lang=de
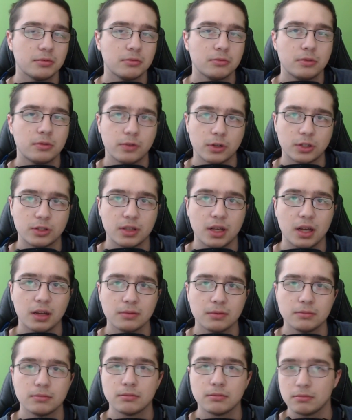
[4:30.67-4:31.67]
würde ich sagen,
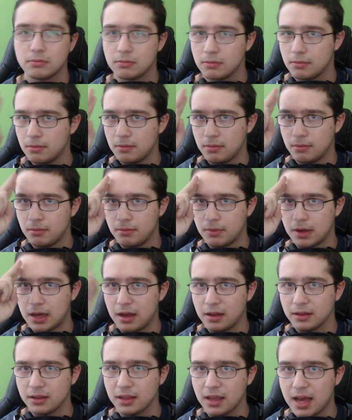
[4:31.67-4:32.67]

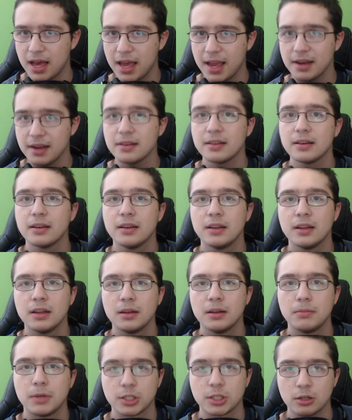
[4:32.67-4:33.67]
haut rein.
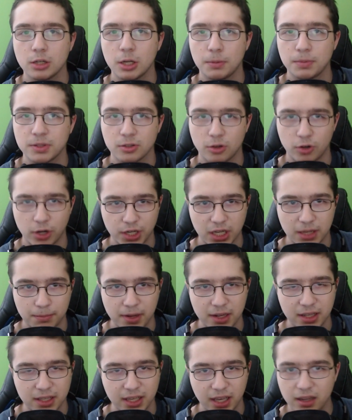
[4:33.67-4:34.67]
Mal schauen, ob ich es noch heute
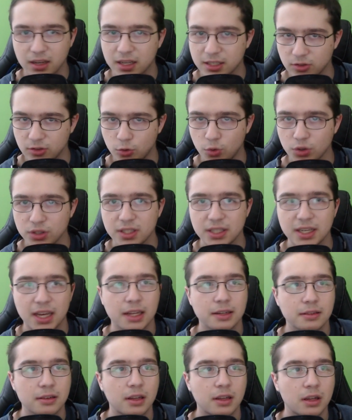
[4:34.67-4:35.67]
gebacken kriege, das noch
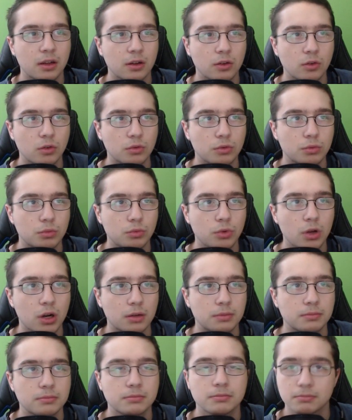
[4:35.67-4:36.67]
hochzuladen. Und ja,
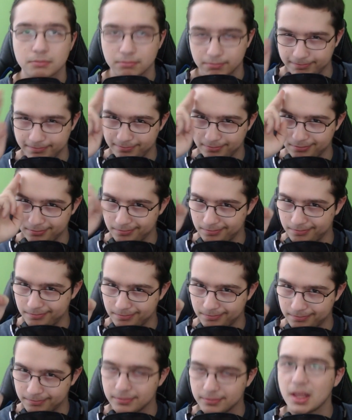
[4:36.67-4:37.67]

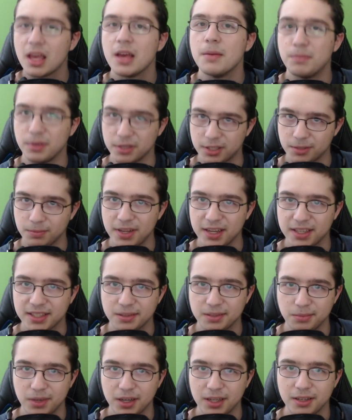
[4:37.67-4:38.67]
bis zum nächsten
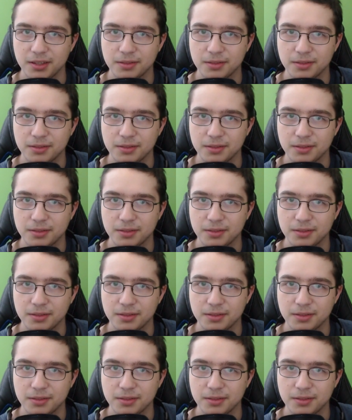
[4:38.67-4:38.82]
Mal.